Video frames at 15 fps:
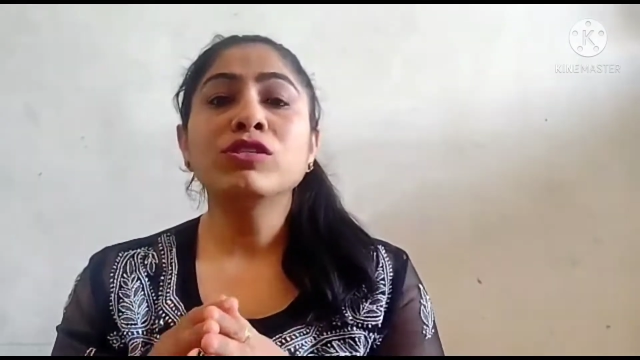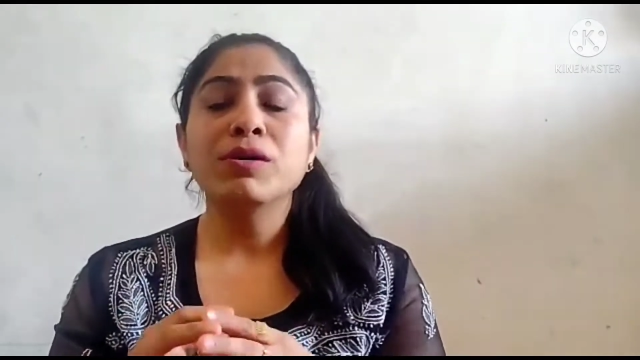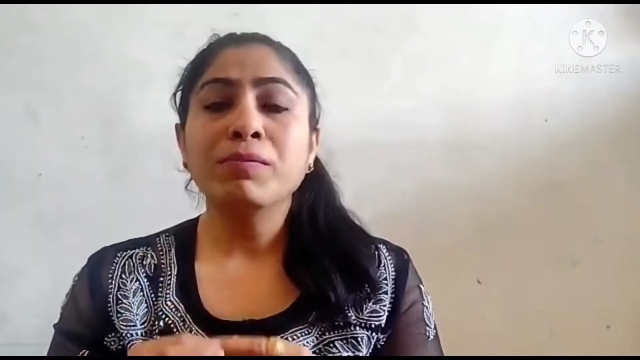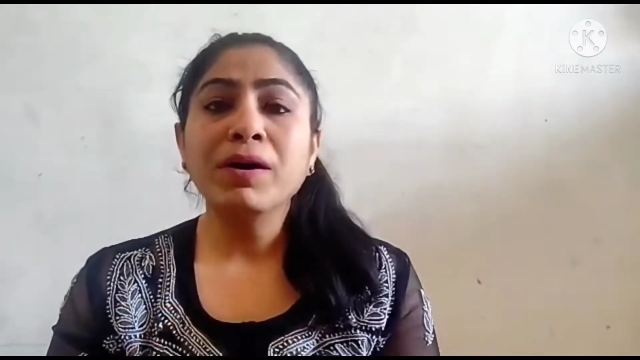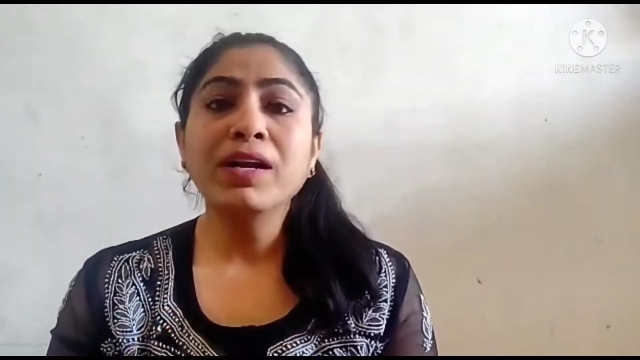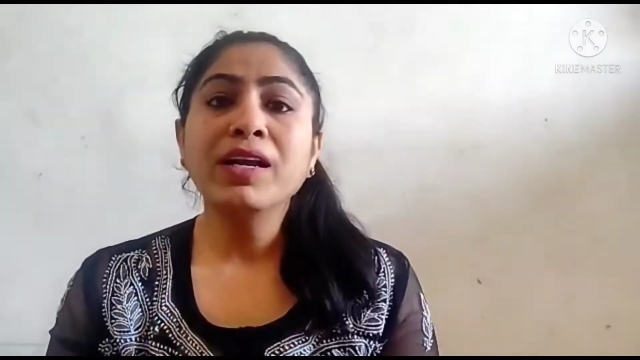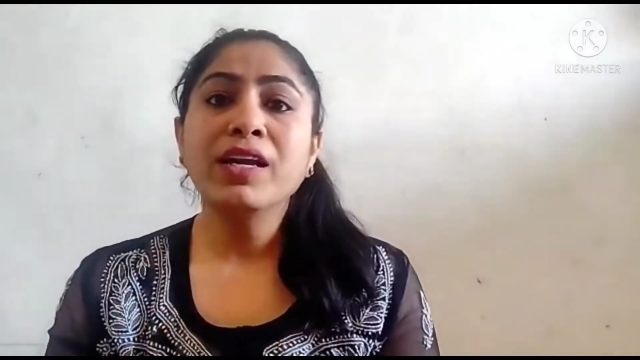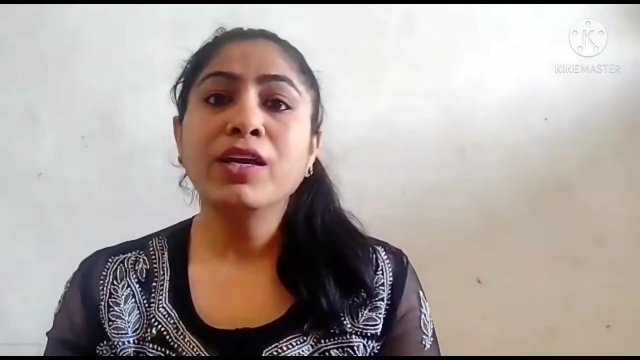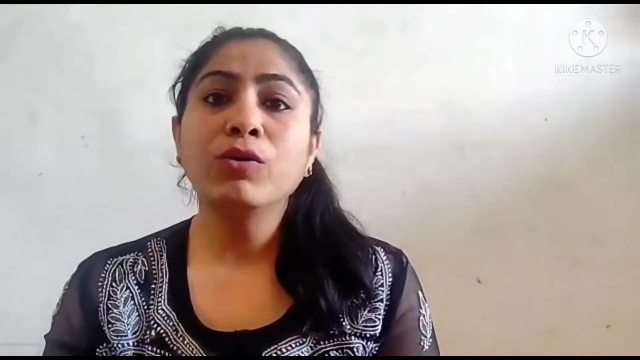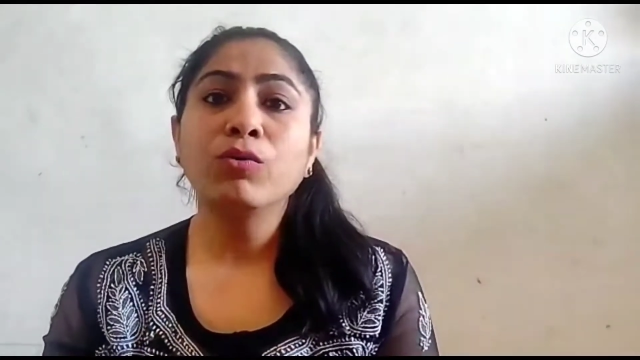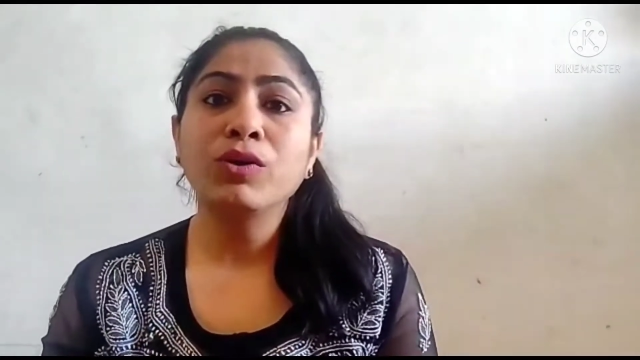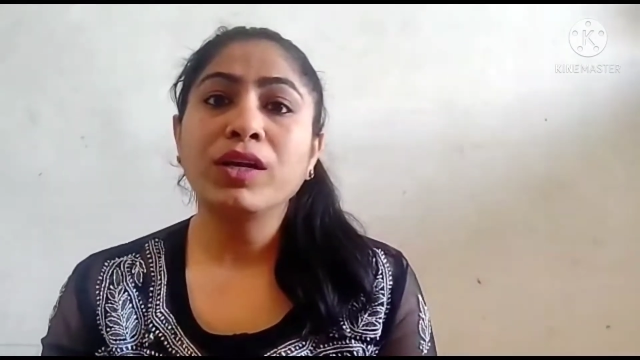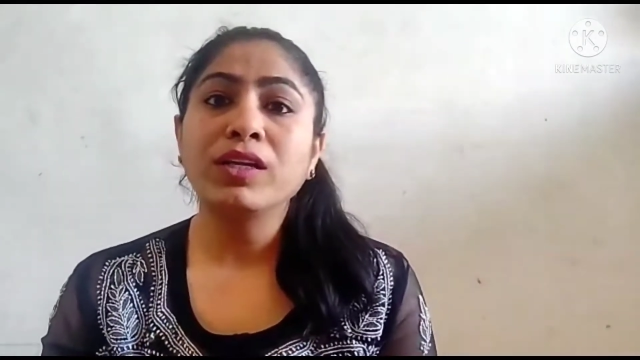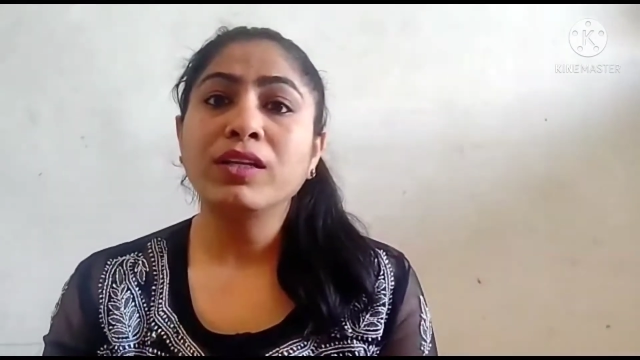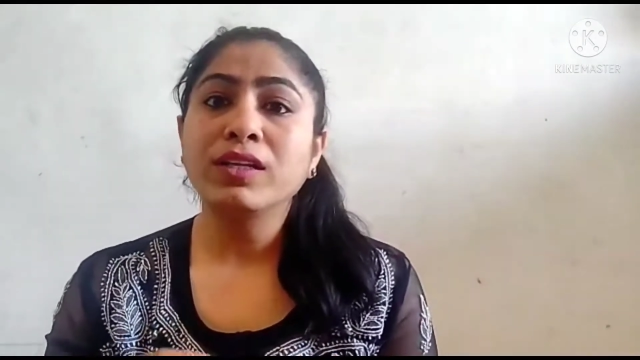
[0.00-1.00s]
जमा नहीं
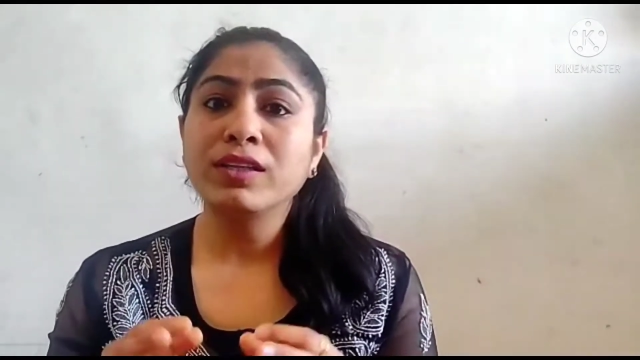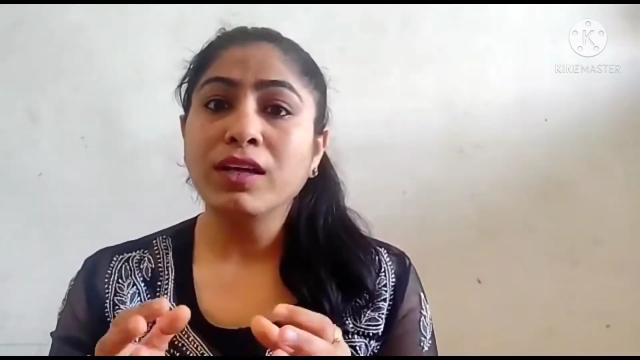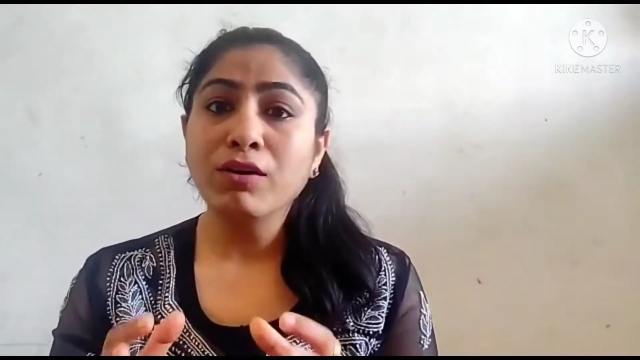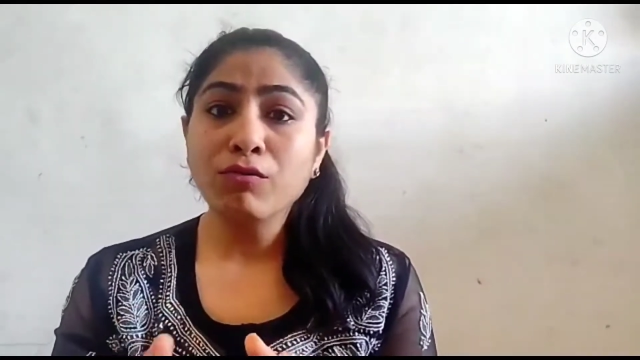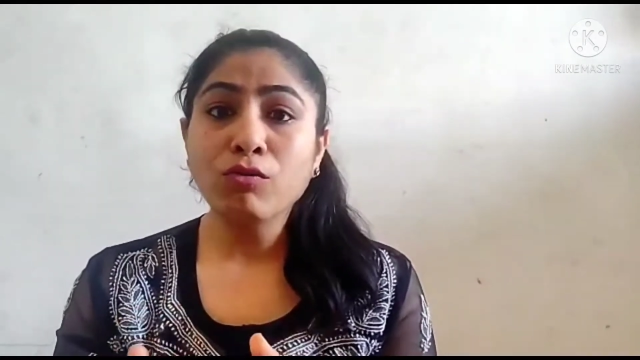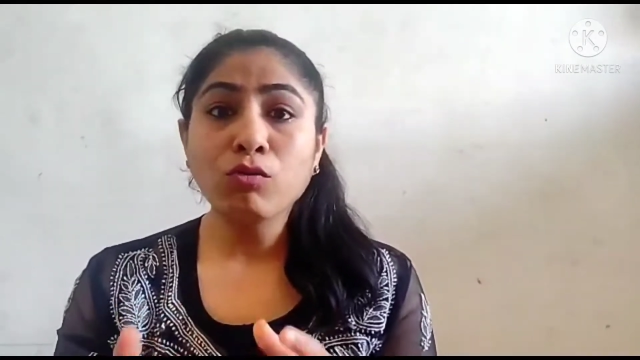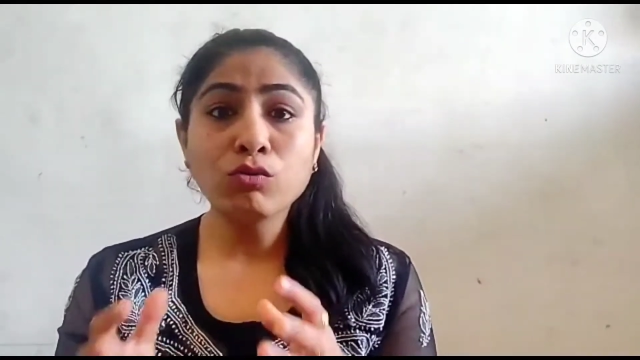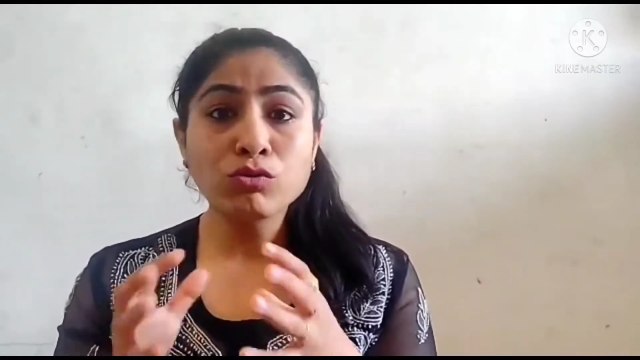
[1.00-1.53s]
होने देता वो